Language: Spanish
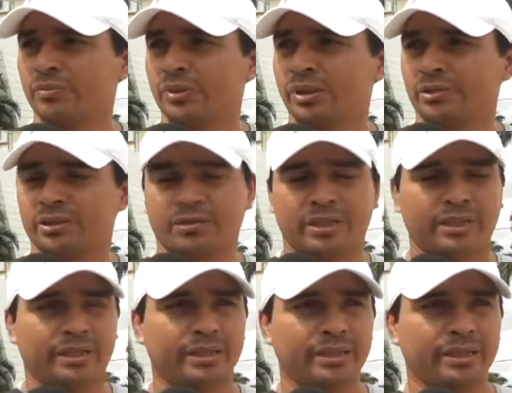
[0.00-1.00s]
por la cuestión
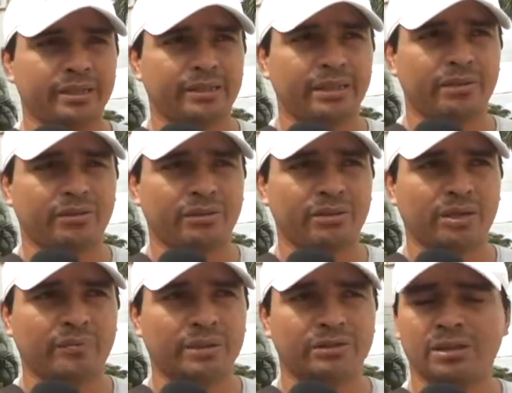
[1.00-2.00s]
que, de lo, de lo
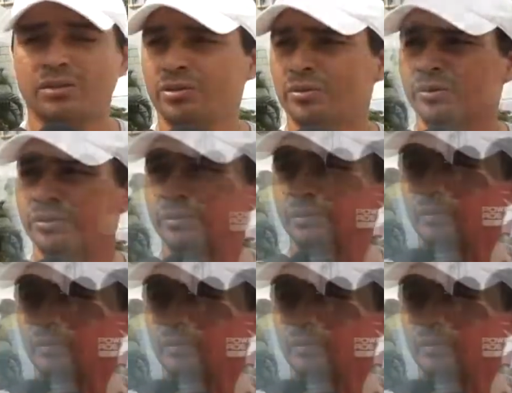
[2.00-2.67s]
que pasó del autobús.